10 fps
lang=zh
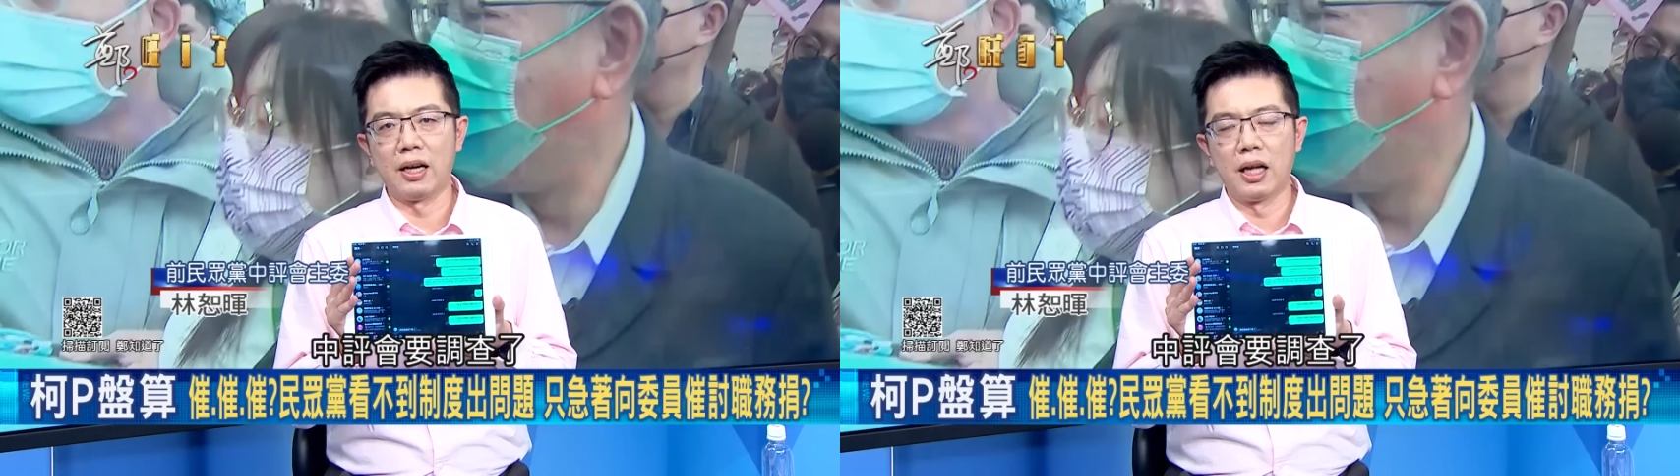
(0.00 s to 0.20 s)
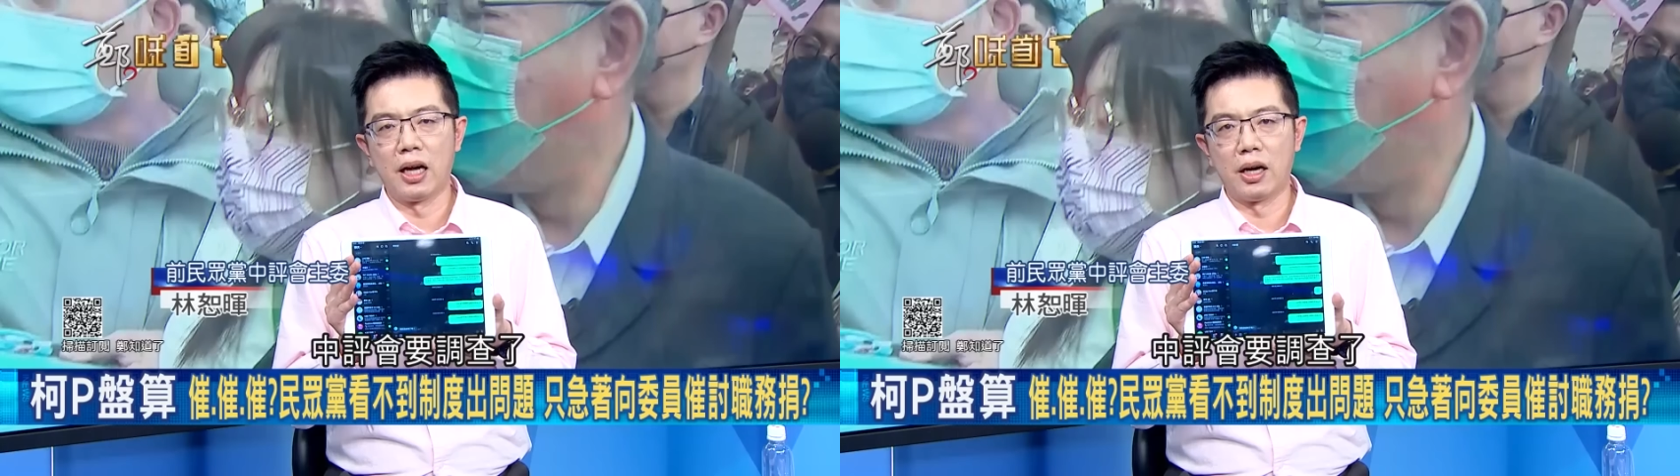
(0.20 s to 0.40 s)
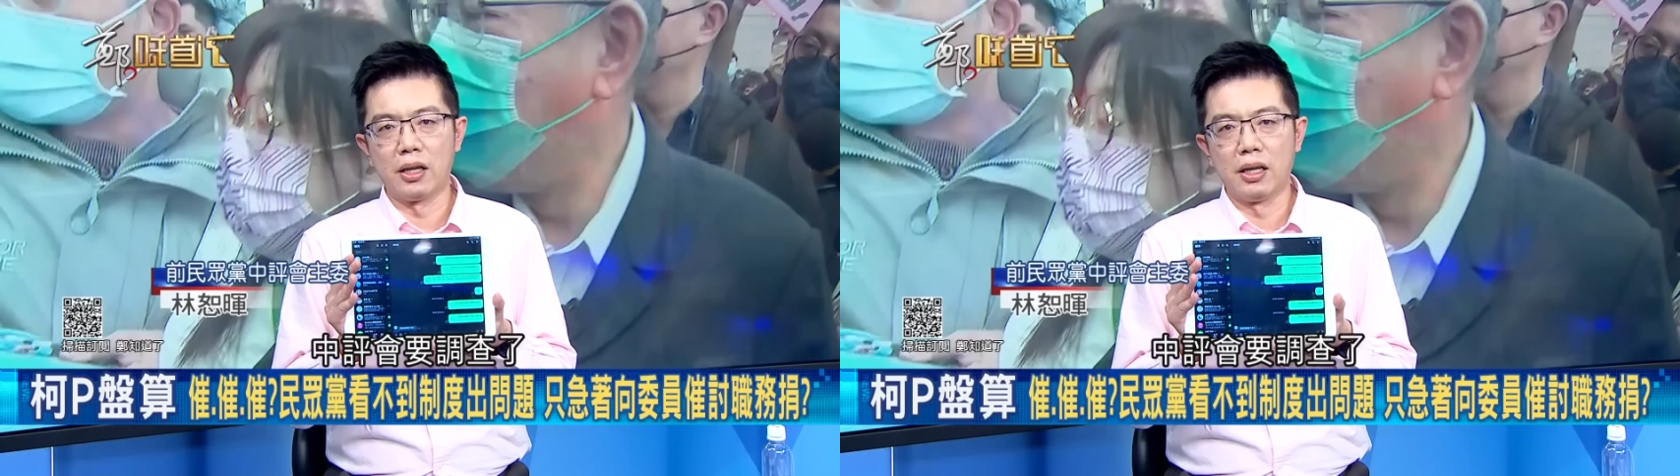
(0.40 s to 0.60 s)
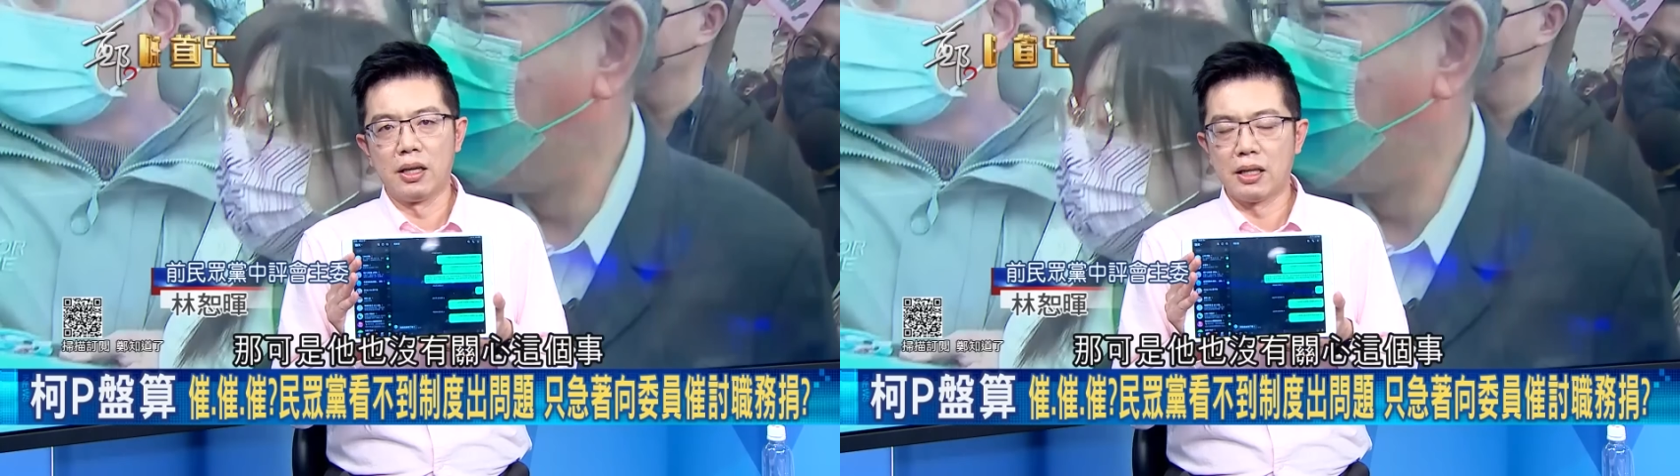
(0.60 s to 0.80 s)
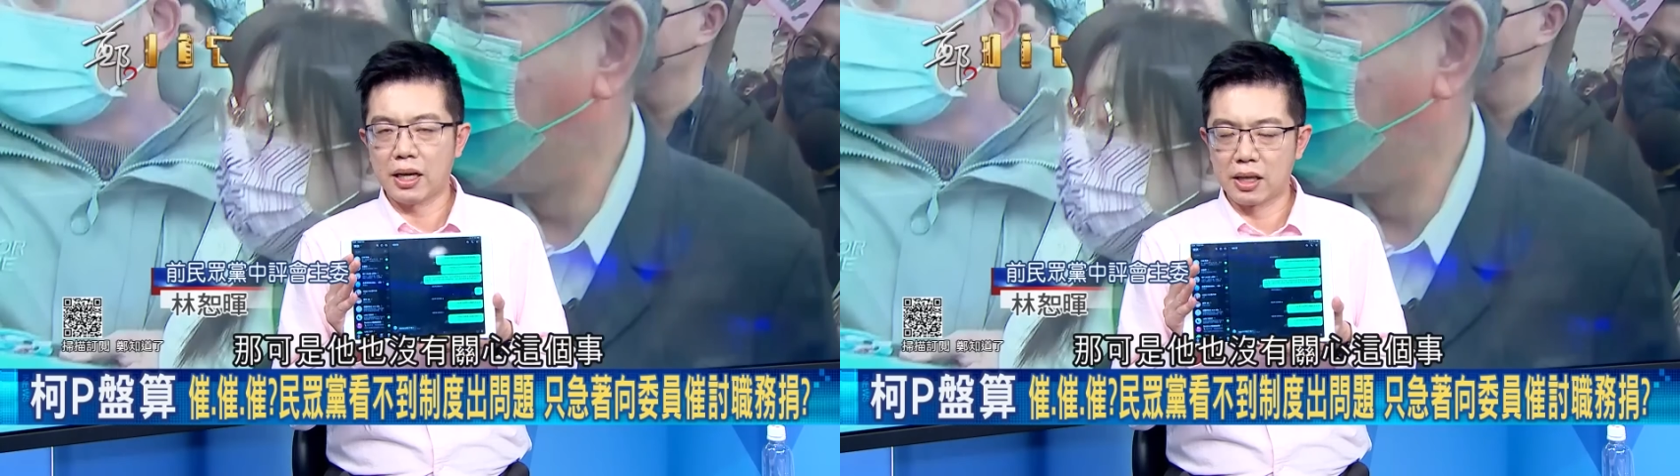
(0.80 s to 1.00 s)
有啊、哦，
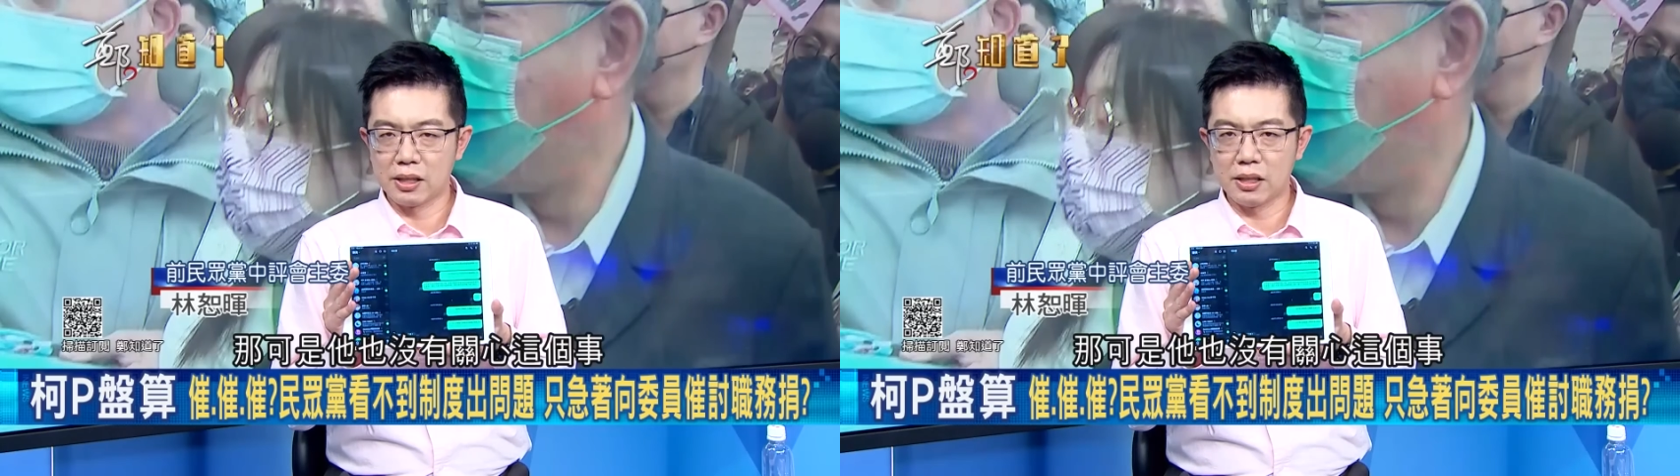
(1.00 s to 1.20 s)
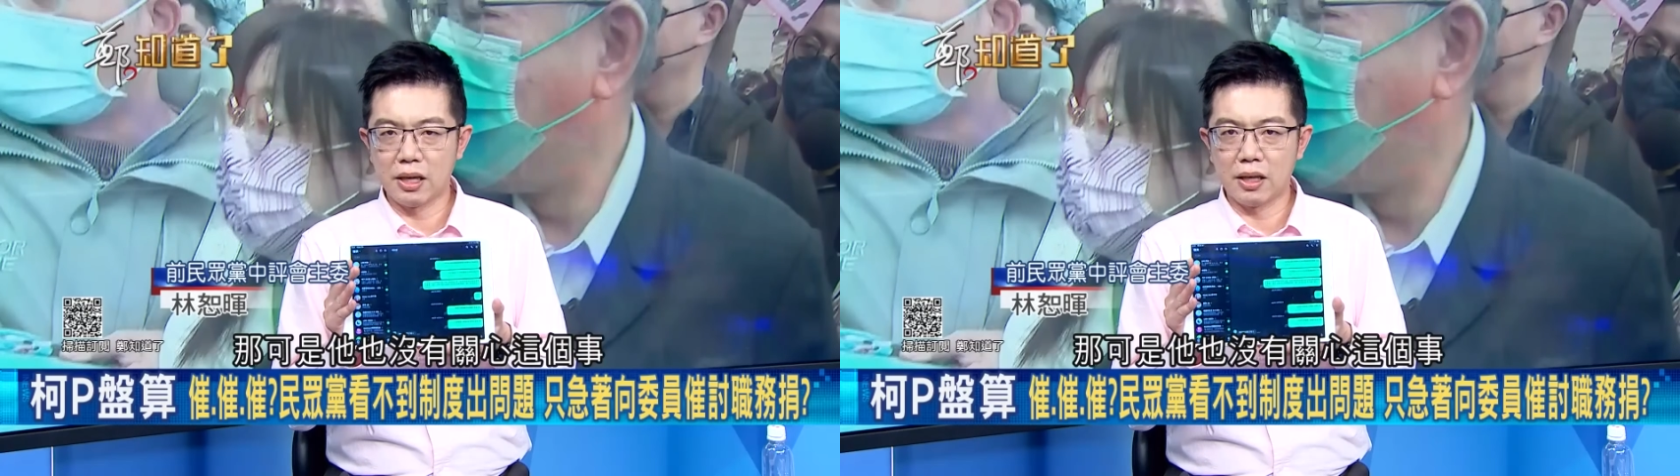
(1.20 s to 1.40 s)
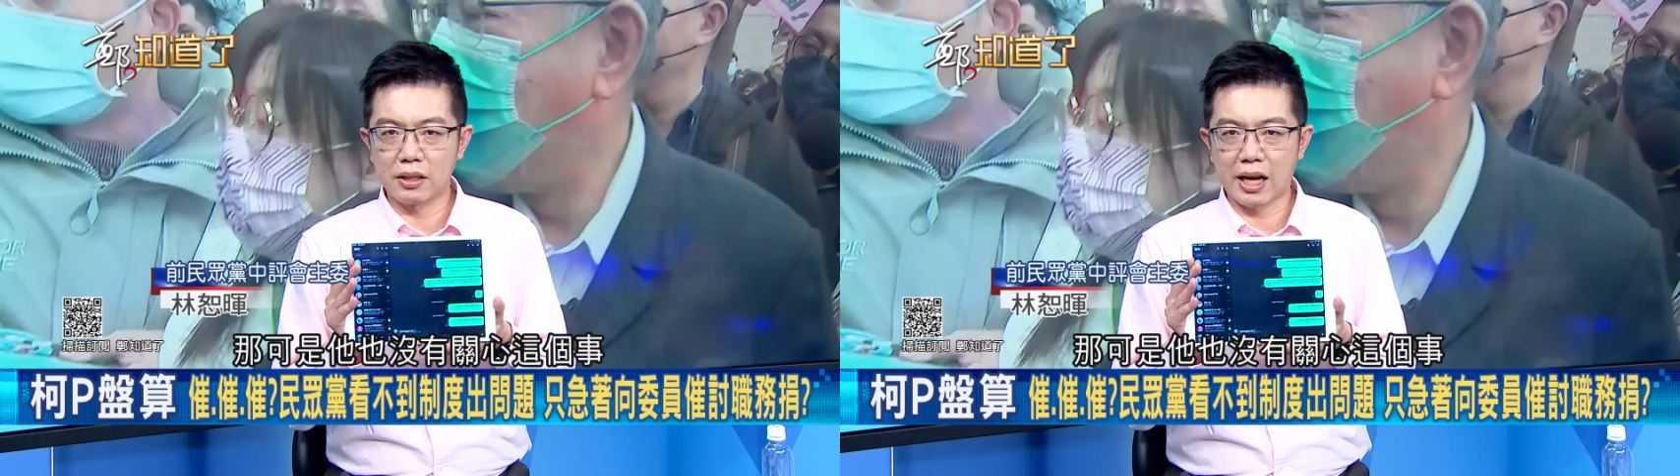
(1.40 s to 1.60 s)
那可是呢，